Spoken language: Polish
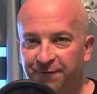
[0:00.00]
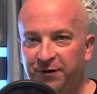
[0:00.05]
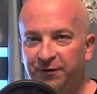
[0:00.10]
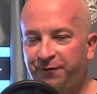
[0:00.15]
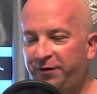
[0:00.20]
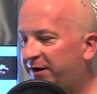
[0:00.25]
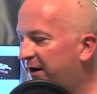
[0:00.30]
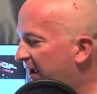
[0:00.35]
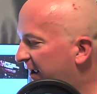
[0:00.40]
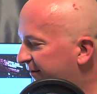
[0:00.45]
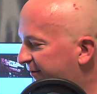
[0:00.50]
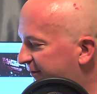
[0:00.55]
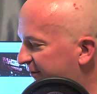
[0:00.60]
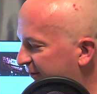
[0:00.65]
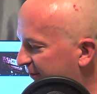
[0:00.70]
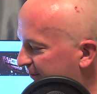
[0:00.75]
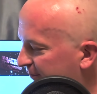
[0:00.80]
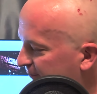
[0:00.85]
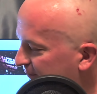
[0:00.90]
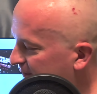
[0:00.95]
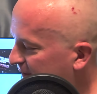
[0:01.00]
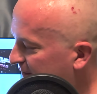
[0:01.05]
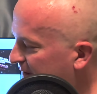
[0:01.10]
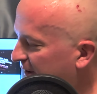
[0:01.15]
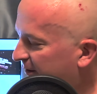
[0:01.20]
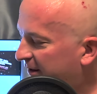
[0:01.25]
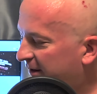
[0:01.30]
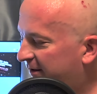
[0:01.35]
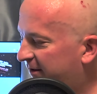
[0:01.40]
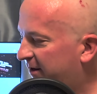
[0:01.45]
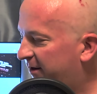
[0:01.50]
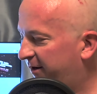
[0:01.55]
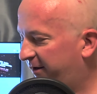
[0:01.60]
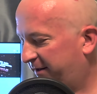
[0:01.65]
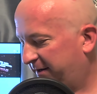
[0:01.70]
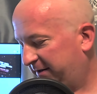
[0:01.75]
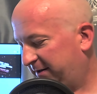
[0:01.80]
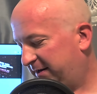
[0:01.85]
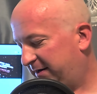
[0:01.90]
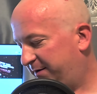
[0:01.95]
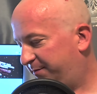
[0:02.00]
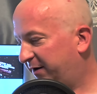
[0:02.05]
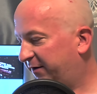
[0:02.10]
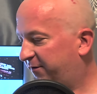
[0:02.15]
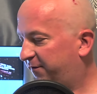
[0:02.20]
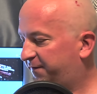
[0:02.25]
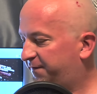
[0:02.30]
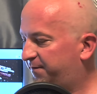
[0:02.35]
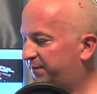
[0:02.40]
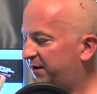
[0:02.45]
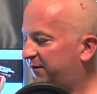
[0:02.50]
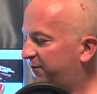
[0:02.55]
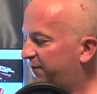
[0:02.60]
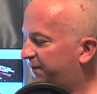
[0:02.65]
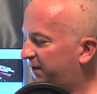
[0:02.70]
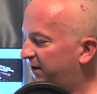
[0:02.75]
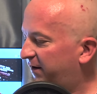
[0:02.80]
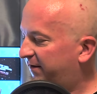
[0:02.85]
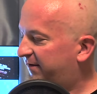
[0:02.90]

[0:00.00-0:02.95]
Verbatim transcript: wyrazy i, i, tak dalej, i tak dalej. Bardzo, bardzo fajny